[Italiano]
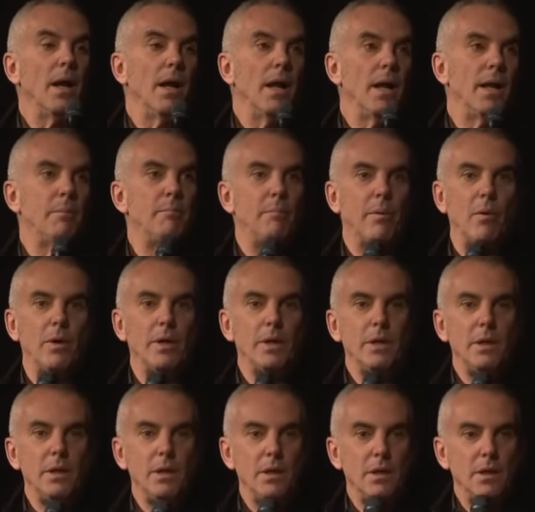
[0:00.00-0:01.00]
E
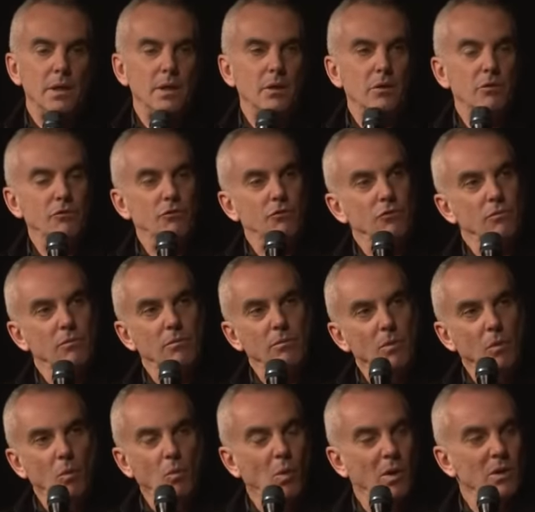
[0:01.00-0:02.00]
poi
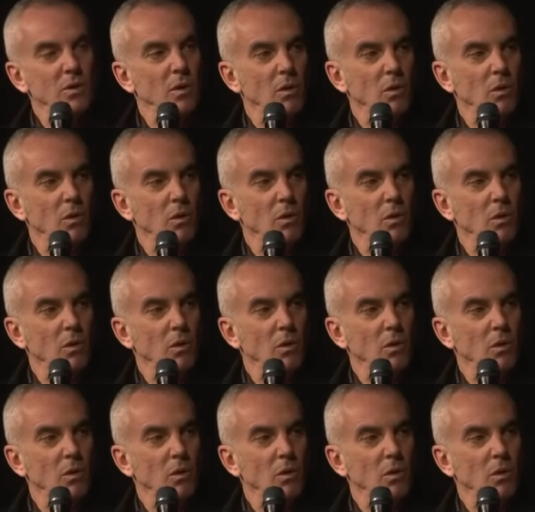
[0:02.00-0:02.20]
quando